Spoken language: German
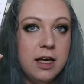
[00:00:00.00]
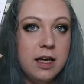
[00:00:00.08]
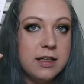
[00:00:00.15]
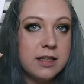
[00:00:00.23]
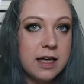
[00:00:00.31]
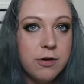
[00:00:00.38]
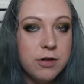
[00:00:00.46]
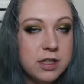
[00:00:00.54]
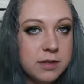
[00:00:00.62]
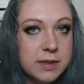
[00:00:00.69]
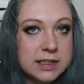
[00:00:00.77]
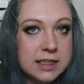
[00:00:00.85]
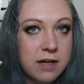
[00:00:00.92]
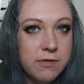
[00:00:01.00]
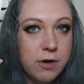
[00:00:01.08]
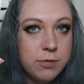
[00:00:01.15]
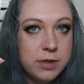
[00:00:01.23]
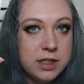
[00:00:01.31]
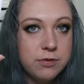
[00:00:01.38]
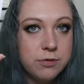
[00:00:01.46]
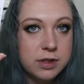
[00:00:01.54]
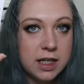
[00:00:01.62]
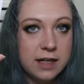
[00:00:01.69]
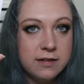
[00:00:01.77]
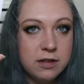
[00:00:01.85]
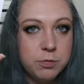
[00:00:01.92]
Ich kann euch nicht mehr sagen, warum ich die
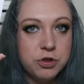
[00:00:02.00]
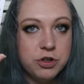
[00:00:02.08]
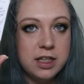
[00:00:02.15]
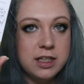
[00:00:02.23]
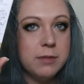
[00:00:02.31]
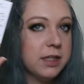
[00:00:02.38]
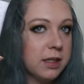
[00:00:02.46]
030 bestellt habe.